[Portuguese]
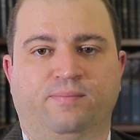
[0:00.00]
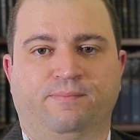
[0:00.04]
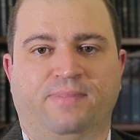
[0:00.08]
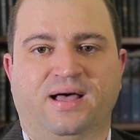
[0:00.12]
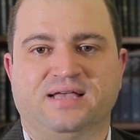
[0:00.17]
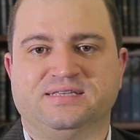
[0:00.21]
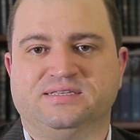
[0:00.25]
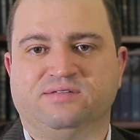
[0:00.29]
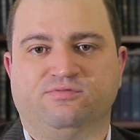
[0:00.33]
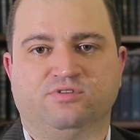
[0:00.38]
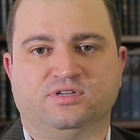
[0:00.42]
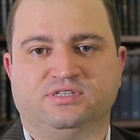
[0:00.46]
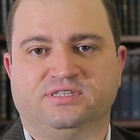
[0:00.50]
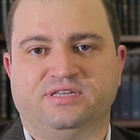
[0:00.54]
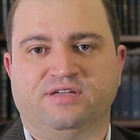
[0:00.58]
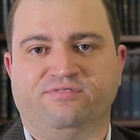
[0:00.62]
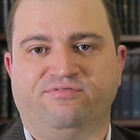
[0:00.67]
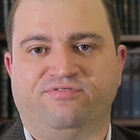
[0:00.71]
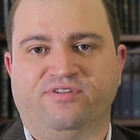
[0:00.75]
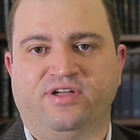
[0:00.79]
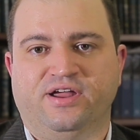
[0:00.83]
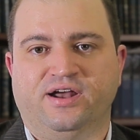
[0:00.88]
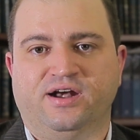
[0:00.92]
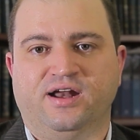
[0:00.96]
basta você
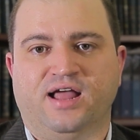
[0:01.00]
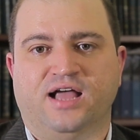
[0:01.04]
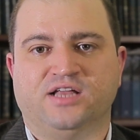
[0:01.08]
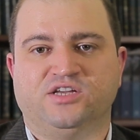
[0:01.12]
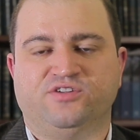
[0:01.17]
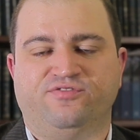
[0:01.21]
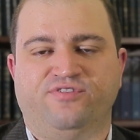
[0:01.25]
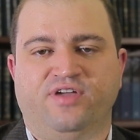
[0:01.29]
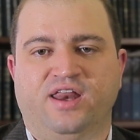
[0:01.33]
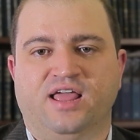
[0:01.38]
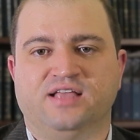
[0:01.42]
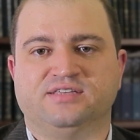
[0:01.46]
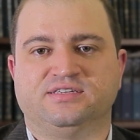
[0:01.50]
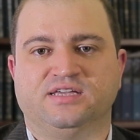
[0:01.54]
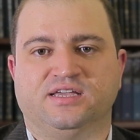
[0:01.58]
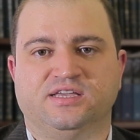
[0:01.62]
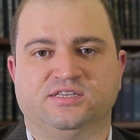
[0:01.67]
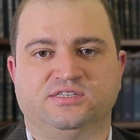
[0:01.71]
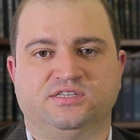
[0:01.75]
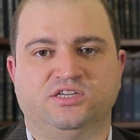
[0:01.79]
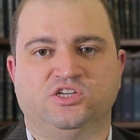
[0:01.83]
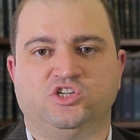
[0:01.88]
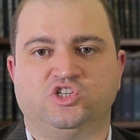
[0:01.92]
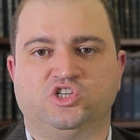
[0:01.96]
ver a diferença
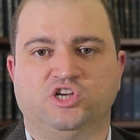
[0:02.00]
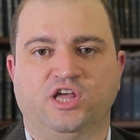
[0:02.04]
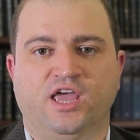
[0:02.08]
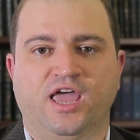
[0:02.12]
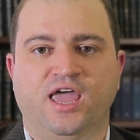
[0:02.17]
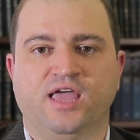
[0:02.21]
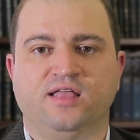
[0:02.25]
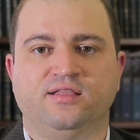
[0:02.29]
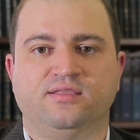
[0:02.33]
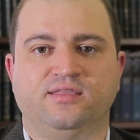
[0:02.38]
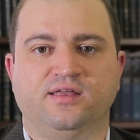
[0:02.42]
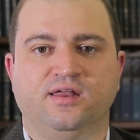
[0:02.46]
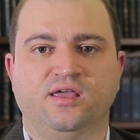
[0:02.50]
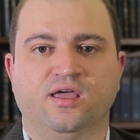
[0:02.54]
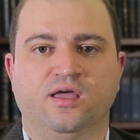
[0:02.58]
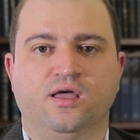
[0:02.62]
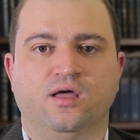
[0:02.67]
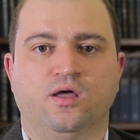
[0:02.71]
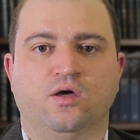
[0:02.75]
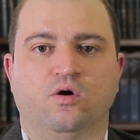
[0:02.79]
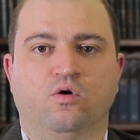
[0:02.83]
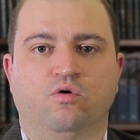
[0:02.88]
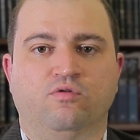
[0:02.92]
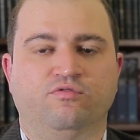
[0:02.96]
que existe entre
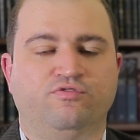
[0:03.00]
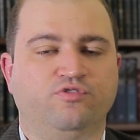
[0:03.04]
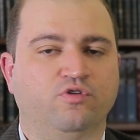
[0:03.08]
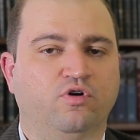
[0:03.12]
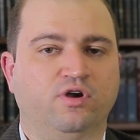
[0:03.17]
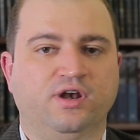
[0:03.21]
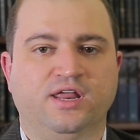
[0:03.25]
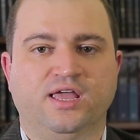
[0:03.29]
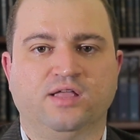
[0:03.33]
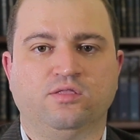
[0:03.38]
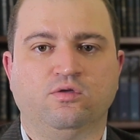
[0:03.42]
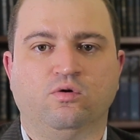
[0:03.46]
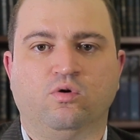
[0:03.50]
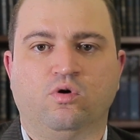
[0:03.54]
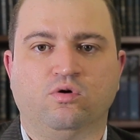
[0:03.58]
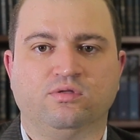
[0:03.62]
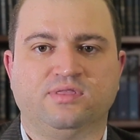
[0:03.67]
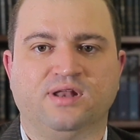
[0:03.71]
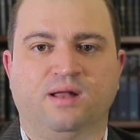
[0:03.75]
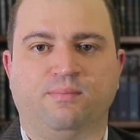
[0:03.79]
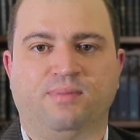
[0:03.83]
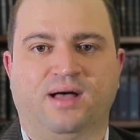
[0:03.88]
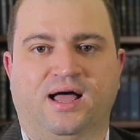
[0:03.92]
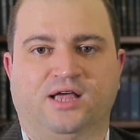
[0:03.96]
um violino e um
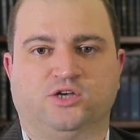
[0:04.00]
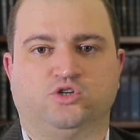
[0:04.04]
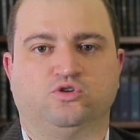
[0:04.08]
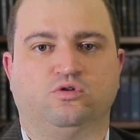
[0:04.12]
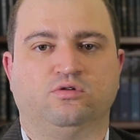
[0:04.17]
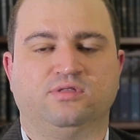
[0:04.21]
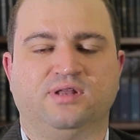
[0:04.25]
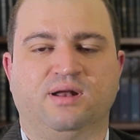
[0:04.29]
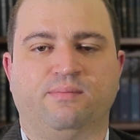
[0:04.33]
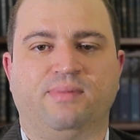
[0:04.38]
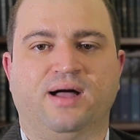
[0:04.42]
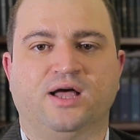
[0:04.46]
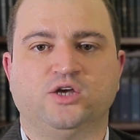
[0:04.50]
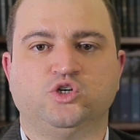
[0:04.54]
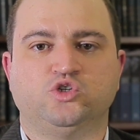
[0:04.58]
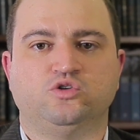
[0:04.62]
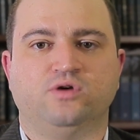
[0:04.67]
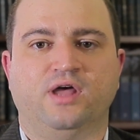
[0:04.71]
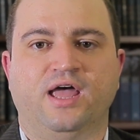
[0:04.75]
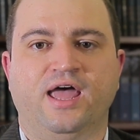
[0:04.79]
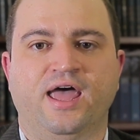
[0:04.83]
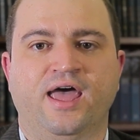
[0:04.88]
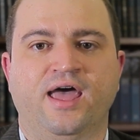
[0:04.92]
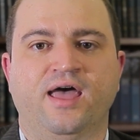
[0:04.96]
contrabaixo. O
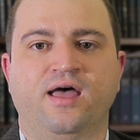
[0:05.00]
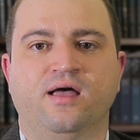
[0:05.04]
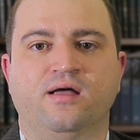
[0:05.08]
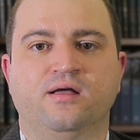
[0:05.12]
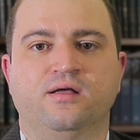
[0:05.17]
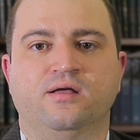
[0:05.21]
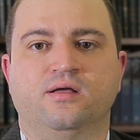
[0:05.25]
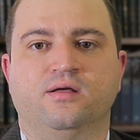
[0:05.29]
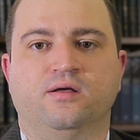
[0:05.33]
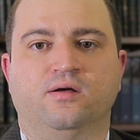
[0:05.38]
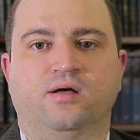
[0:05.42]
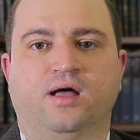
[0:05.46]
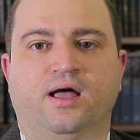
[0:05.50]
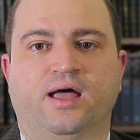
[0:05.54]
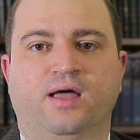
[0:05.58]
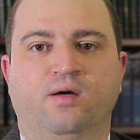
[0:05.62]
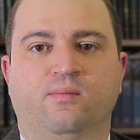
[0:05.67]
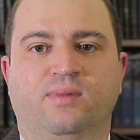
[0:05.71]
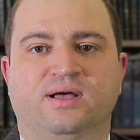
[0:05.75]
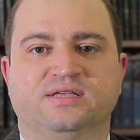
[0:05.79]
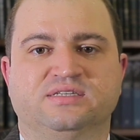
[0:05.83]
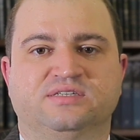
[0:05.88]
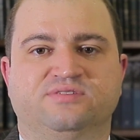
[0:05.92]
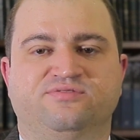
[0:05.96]
contrabaixo é é
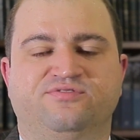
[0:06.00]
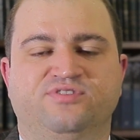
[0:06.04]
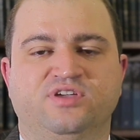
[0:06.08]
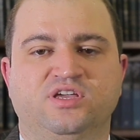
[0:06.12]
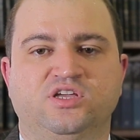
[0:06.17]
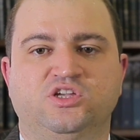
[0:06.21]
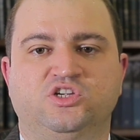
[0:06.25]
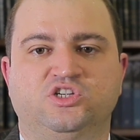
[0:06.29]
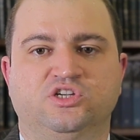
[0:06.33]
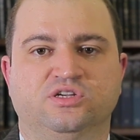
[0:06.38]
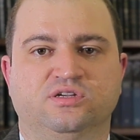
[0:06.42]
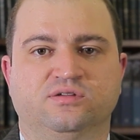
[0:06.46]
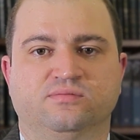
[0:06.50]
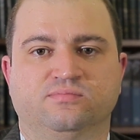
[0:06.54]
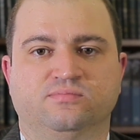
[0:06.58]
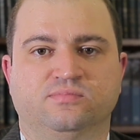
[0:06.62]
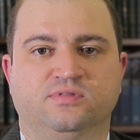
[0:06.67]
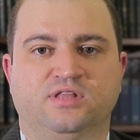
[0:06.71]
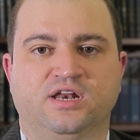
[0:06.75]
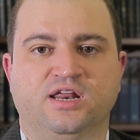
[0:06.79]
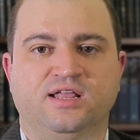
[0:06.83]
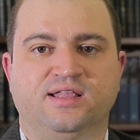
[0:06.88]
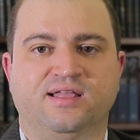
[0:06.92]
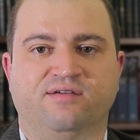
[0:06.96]
umas 20,
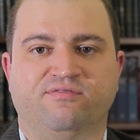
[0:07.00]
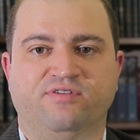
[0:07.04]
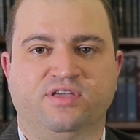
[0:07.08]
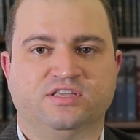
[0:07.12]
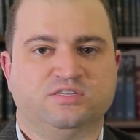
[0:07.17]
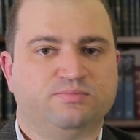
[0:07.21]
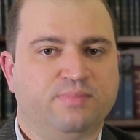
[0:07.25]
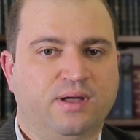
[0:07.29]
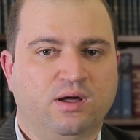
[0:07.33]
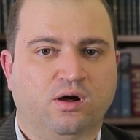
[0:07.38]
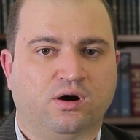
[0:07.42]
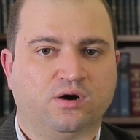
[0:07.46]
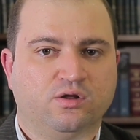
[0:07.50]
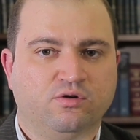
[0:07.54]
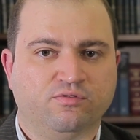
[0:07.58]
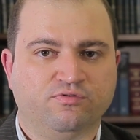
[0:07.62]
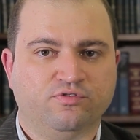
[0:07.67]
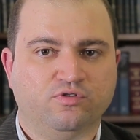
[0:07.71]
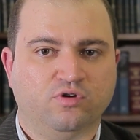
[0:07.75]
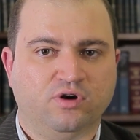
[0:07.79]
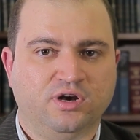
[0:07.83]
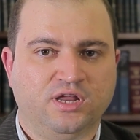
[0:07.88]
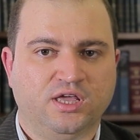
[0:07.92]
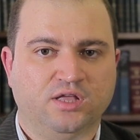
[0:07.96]
30 vezes maior que
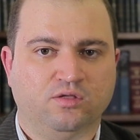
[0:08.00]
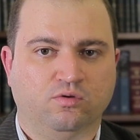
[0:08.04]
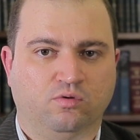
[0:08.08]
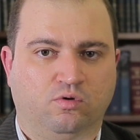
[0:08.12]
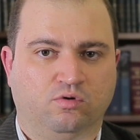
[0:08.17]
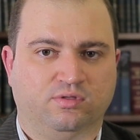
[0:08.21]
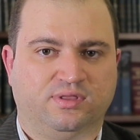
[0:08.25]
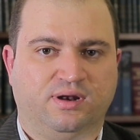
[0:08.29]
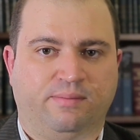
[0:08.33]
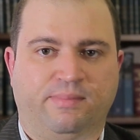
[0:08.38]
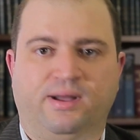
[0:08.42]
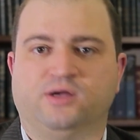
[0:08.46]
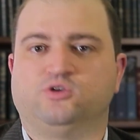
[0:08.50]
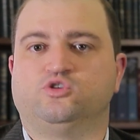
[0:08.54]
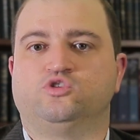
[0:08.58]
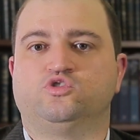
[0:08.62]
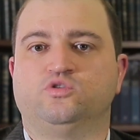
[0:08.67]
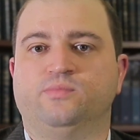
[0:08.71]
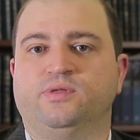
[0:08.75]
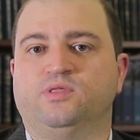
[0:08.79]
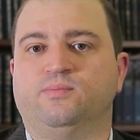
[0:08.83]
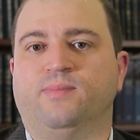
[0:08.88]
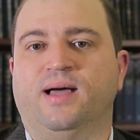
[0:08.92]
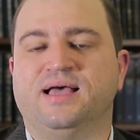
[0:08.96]
um violino. O contrabaixo é um
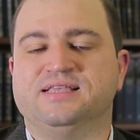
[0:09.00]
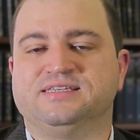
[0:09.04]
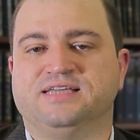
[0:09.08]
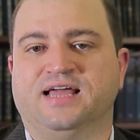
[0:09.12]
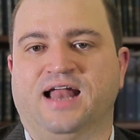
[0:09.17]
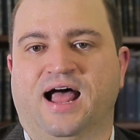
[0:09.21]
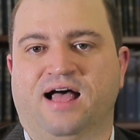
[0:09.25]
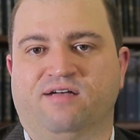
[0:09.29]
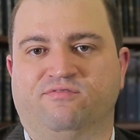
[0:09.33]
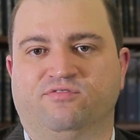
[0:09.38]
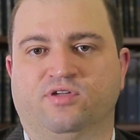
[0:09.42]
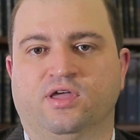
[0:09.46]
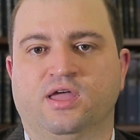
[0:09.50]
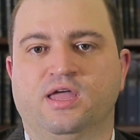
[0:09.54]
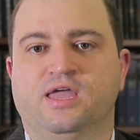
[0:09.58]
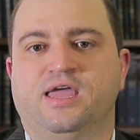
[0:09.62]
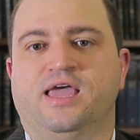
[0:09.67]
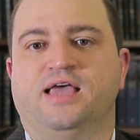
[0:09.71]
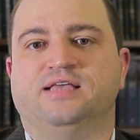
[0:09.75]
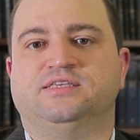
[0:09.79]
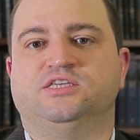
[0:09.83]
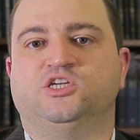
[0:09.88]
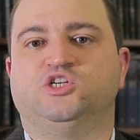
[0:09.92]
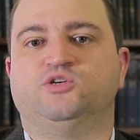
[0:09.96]
instrumento mais grave,
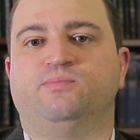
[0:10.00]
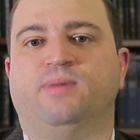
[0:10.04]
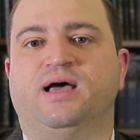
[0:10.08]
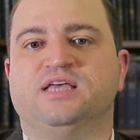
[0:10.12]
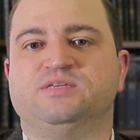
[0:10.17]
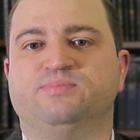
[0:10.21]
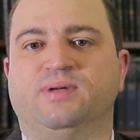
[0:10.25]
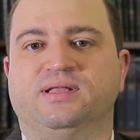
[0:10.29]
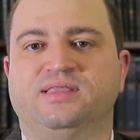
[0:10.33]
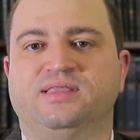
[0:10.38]
exige mais